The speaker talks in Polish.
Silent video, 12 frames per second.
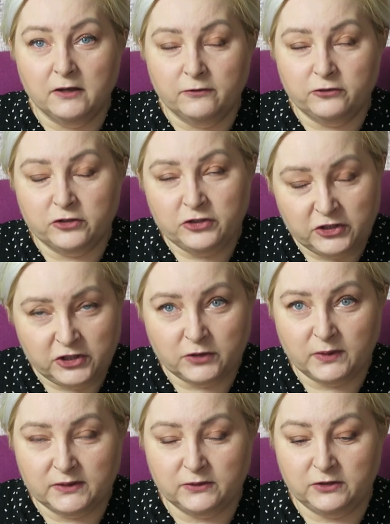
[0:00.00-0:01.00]
Wcześniej
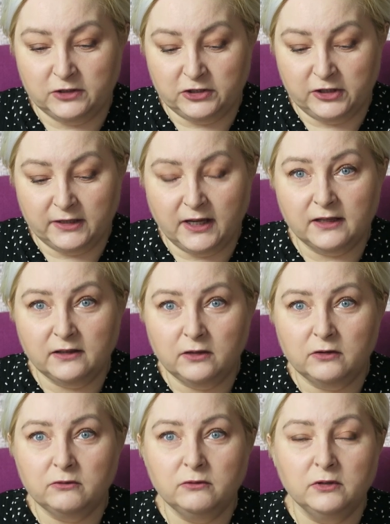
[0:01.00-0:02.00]
chciała zostać
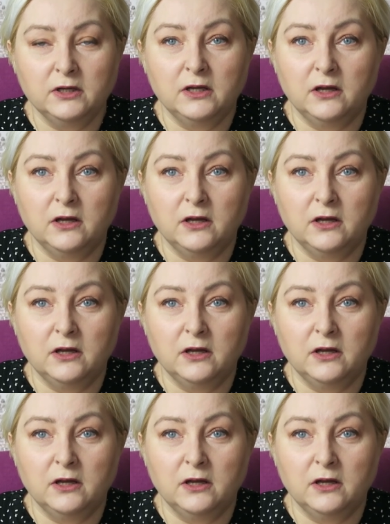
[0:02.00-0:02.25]
lekarką,